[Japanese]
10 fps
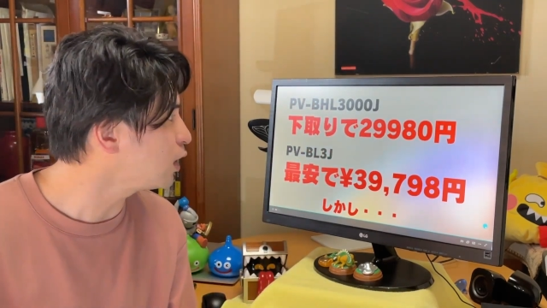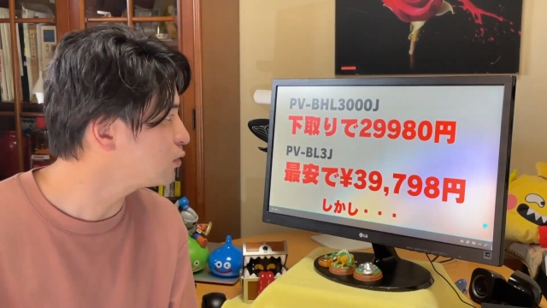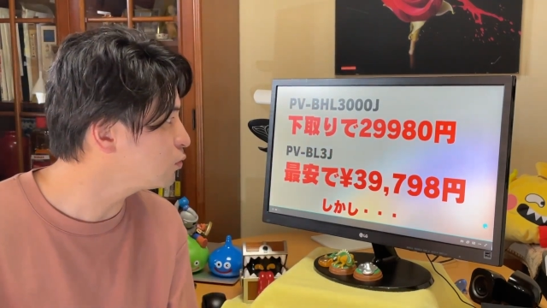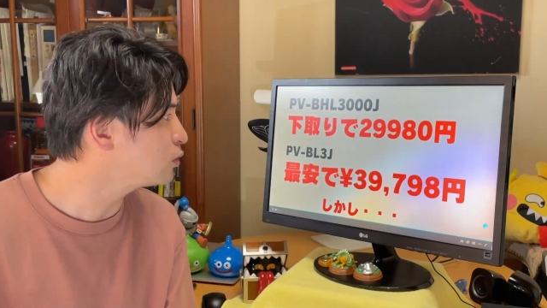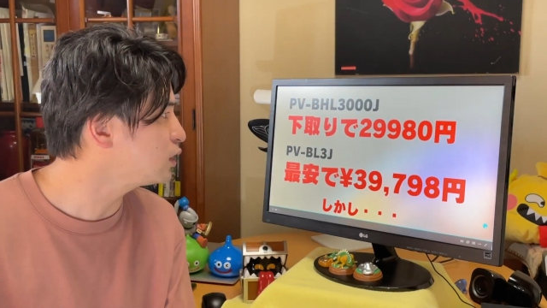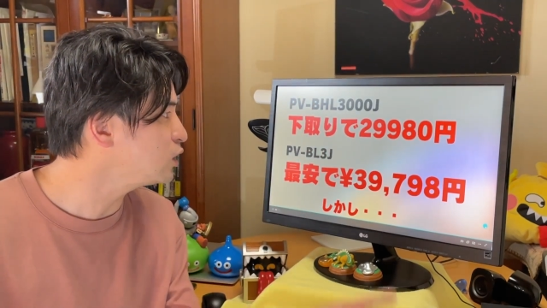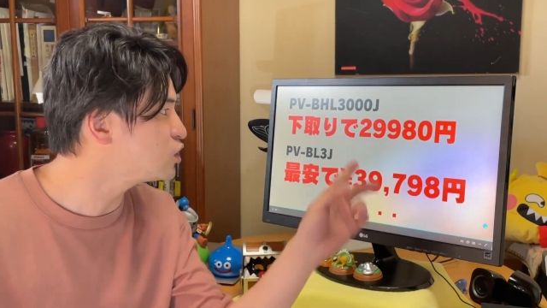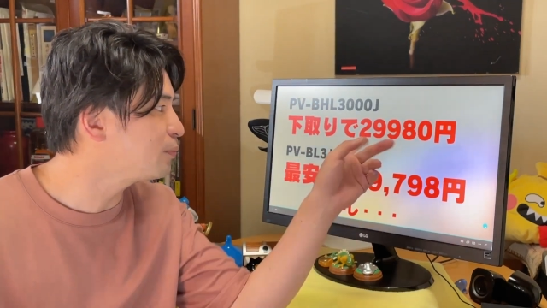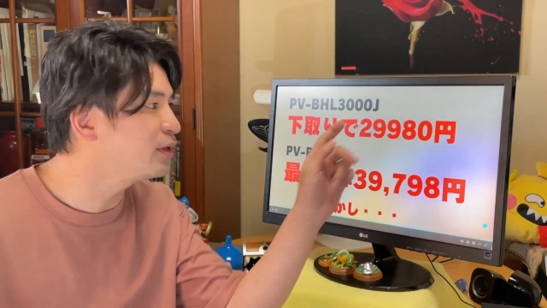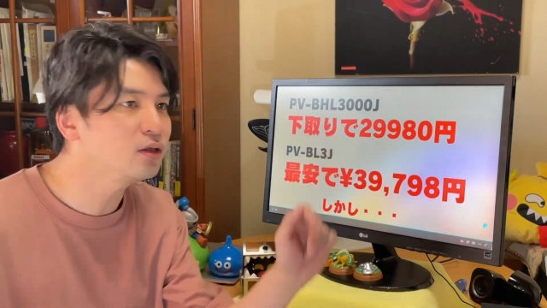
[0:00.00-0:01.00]
圧倒的に
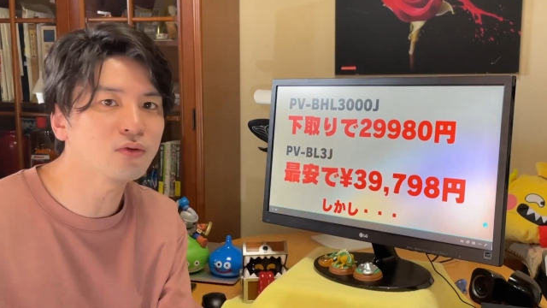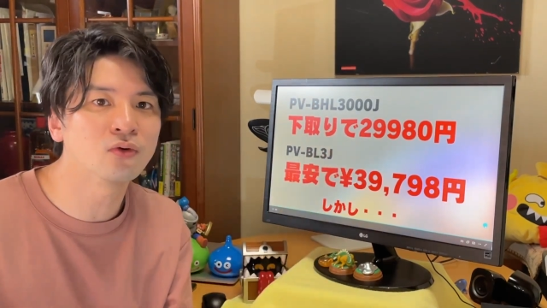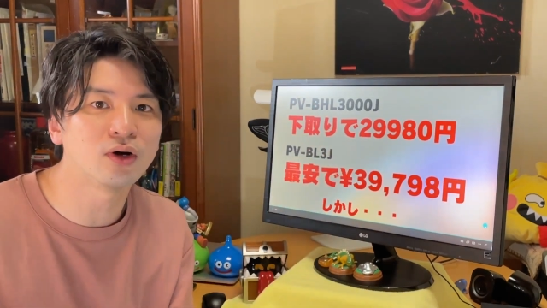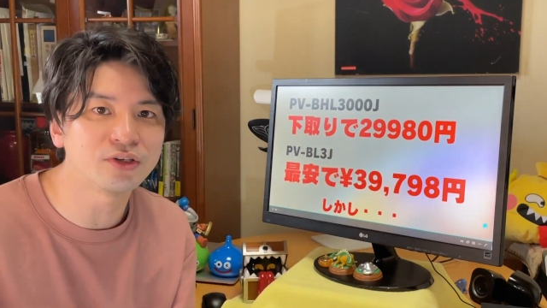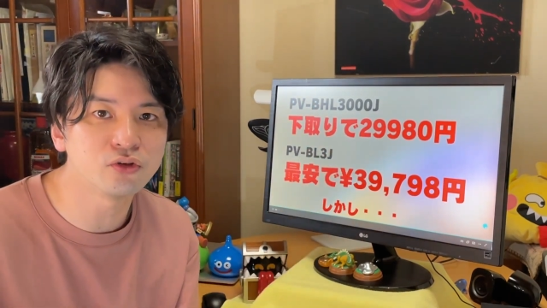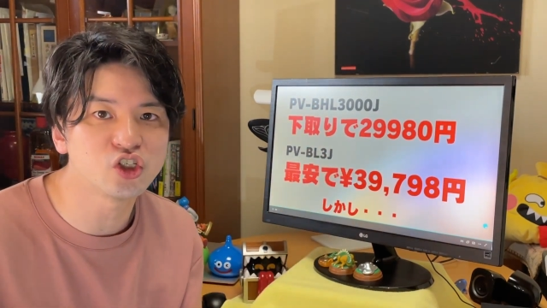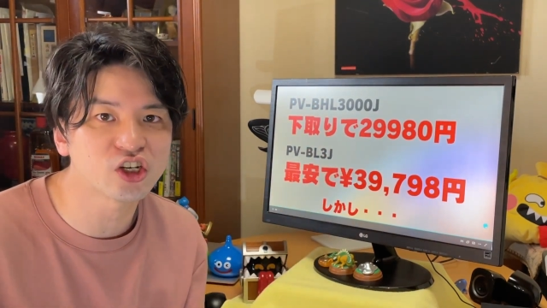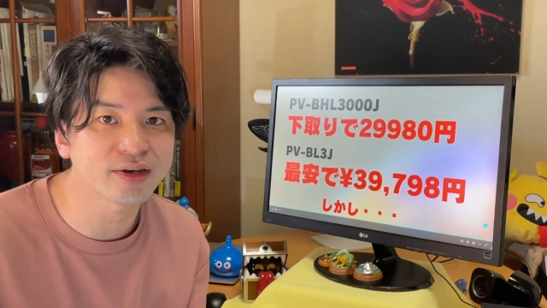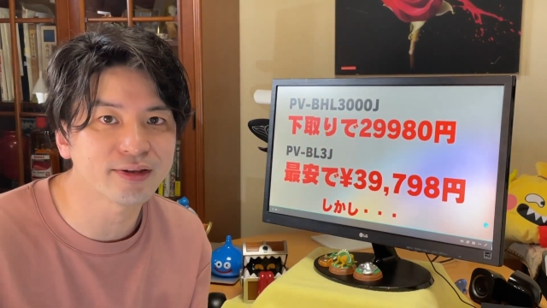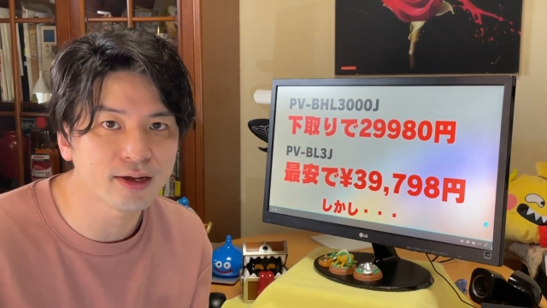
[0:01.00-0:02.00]
ジャパネットの方が有利じゃ
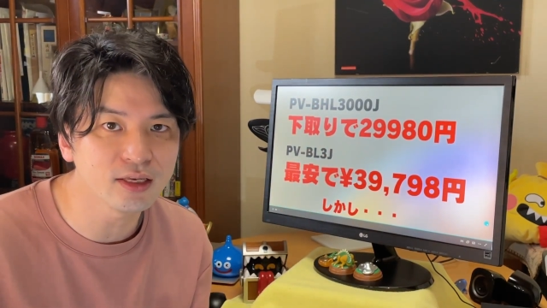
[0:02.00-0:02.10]
ないかな。